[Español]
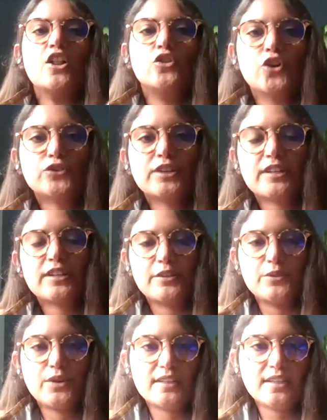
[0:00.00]
no se
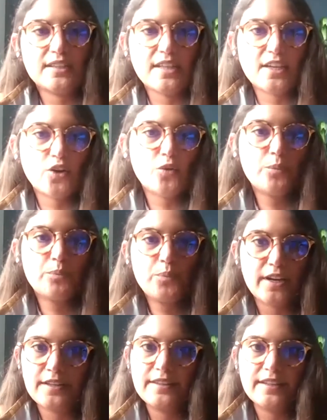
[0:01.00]
recibió el dinero eh,